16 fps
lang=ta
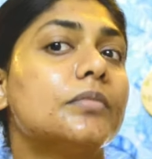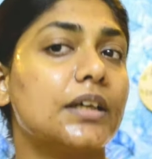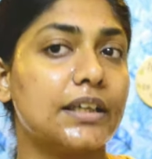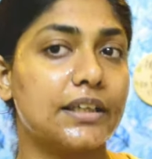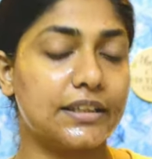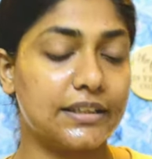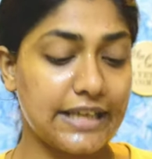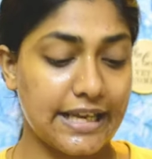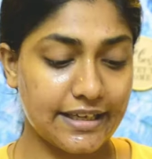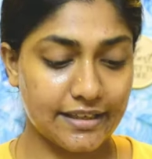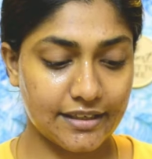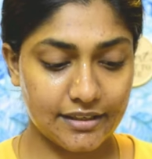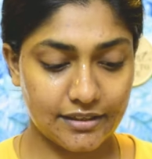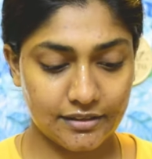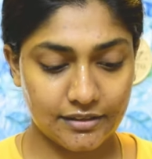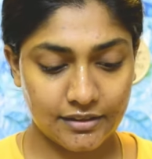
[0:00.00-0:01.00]
அண்ட்
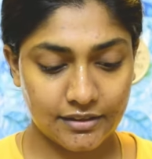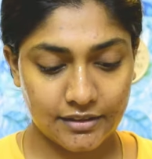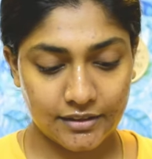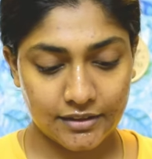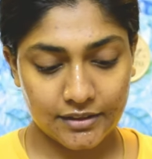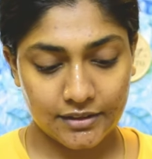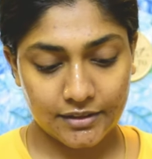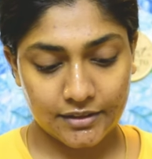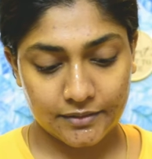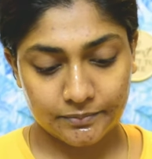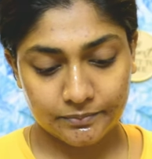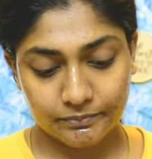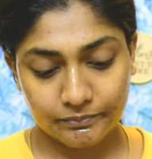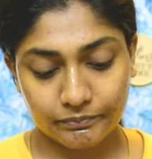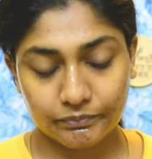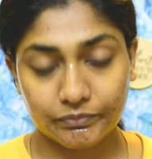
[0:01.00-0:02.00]
நெக்கு
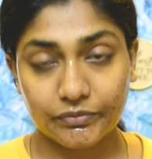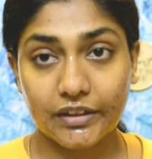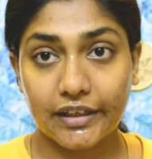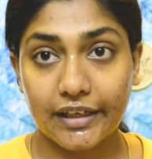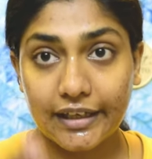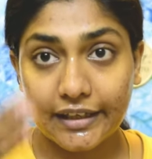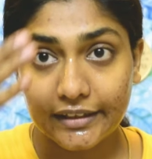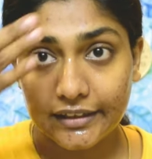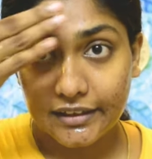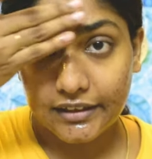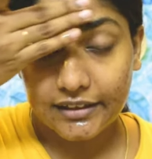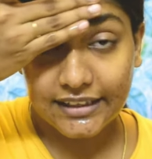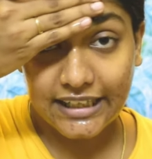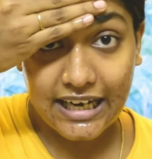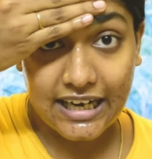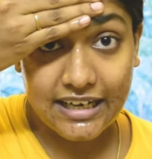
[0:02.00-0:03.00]
அண்ட்
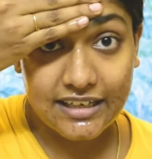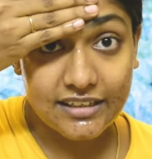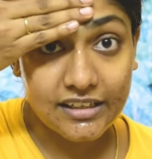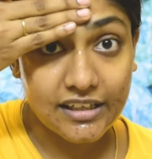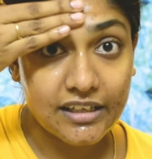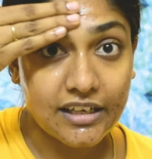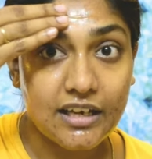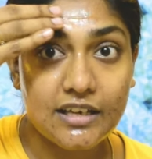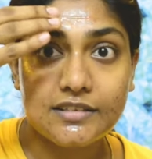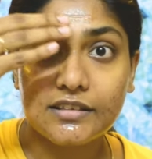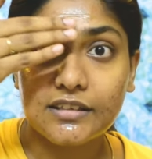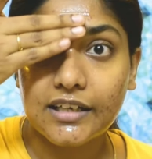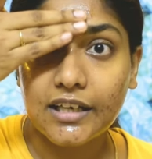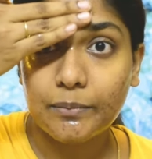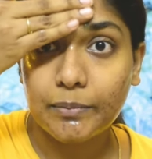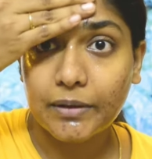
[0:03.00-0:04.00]
டேன் ஏரியாஸ்
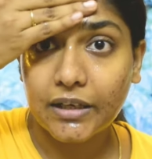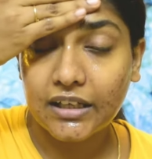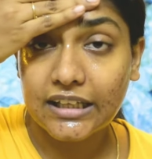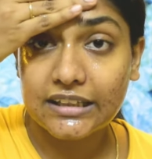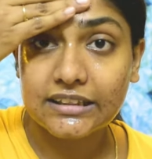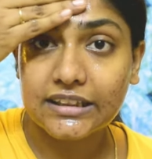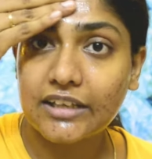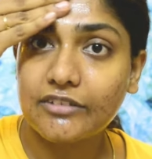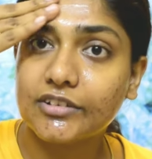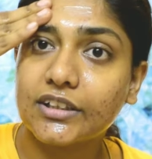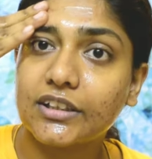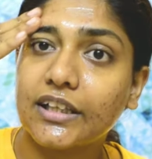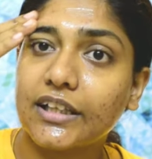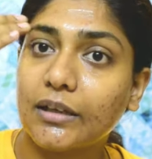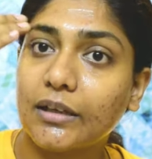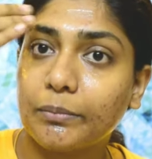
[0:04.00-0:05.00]
நிறைய பேருக்கு நெத்தி வந்து
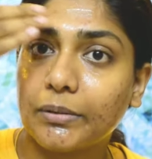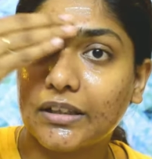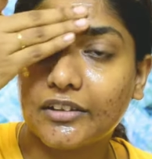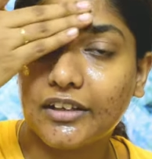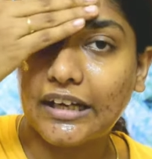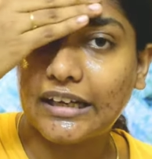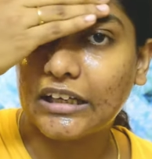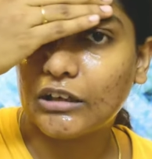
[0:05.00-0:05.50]
நிறைய பேருக்கு டேன்